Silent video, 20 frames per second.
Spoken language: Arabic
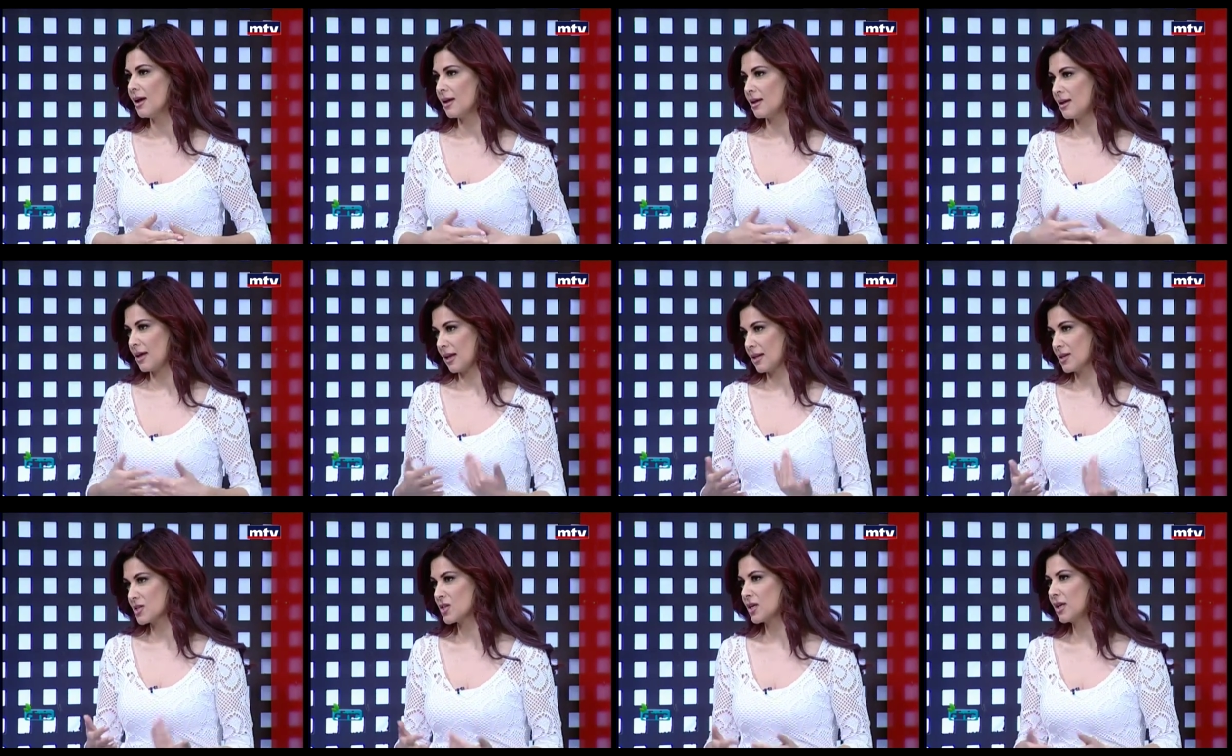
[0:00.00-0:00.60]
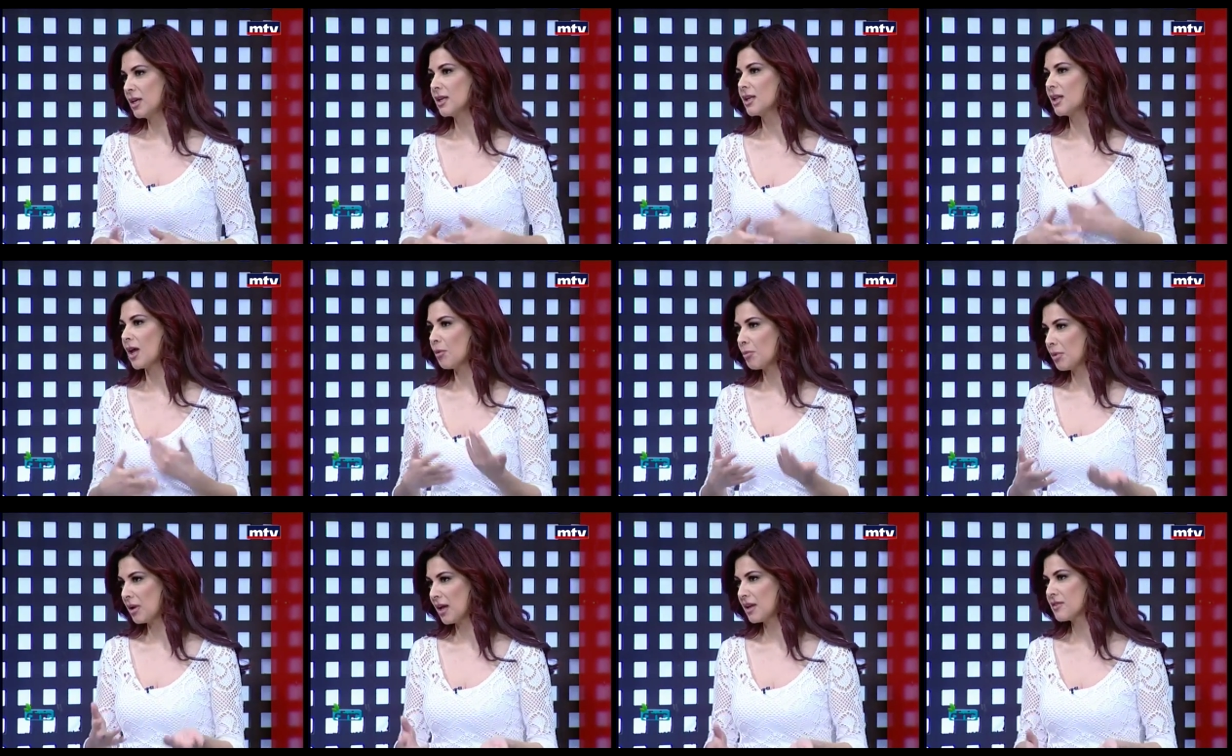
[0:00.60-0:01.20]
آه، يعني صحيا
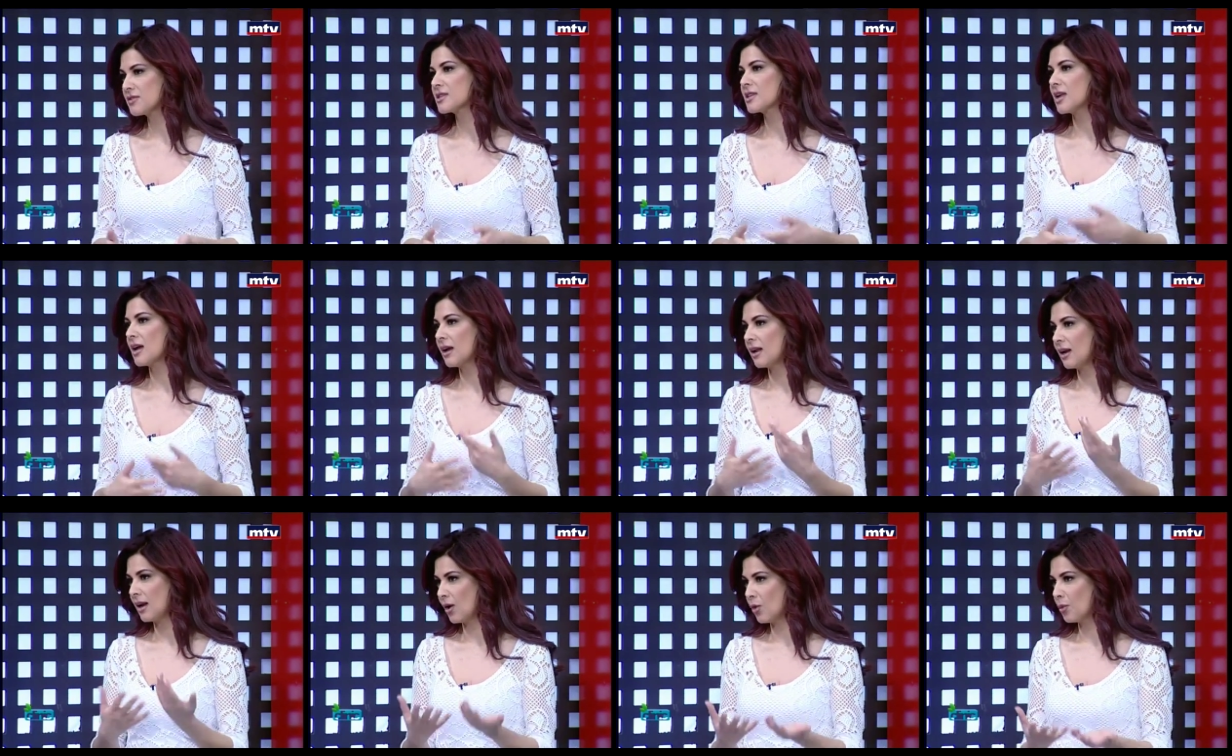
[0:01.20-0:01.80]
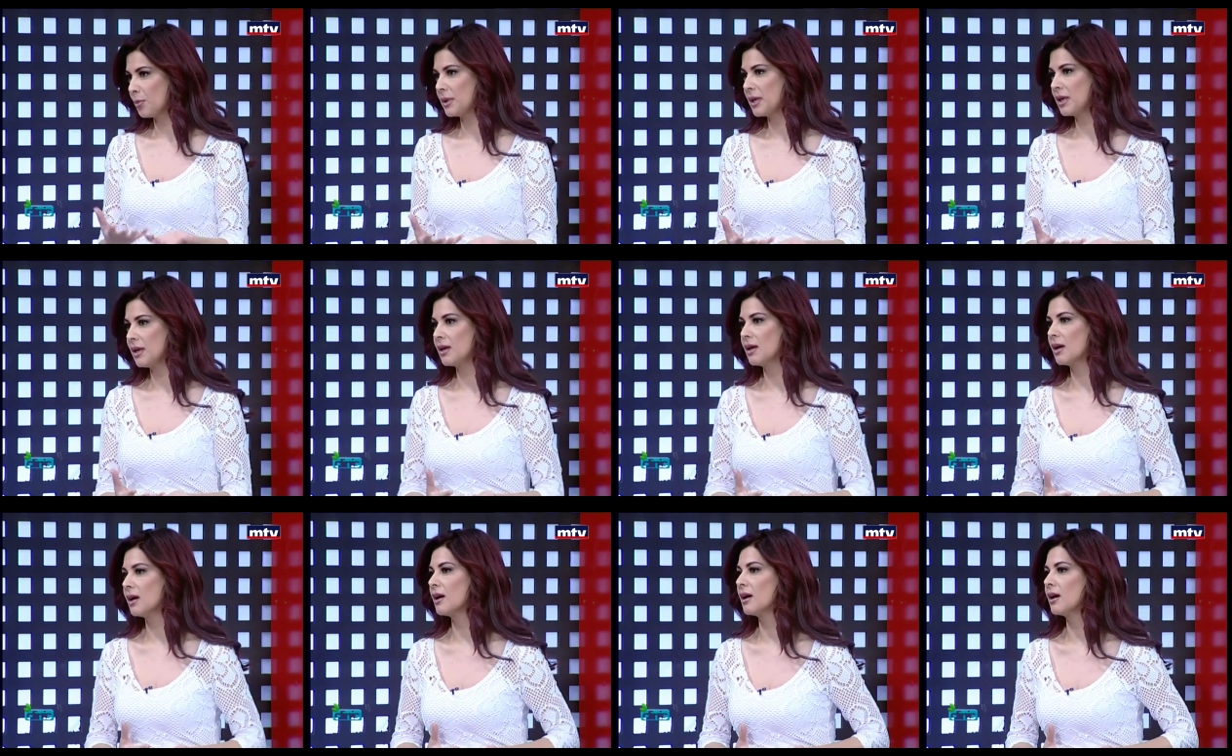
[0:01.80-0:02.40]
او باللايف ستايل او
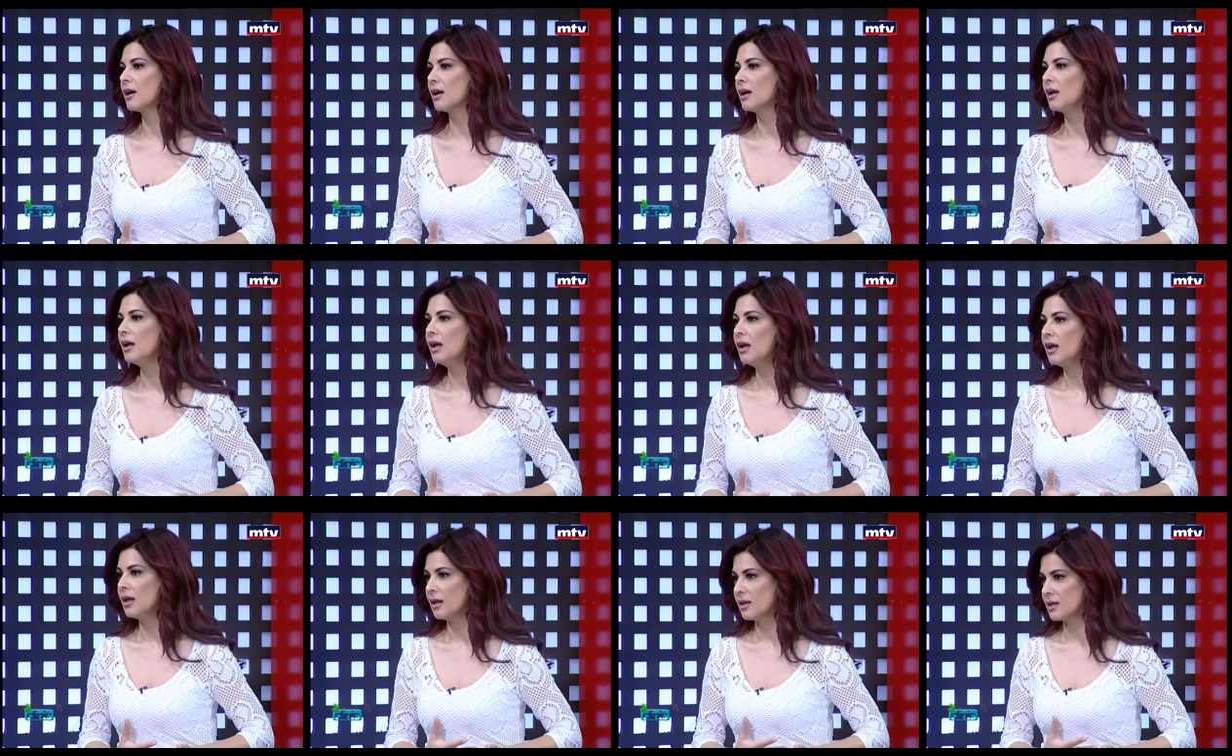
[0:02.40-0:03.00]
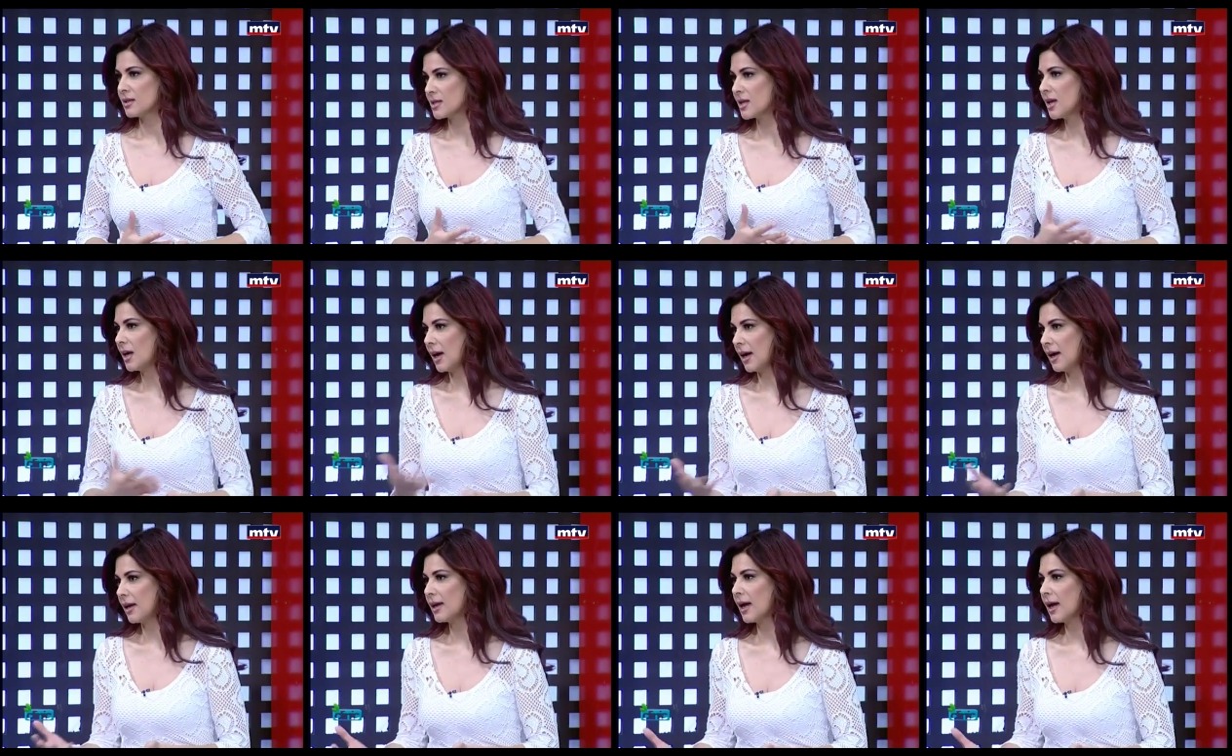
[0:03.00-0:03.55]
بالصحه آه،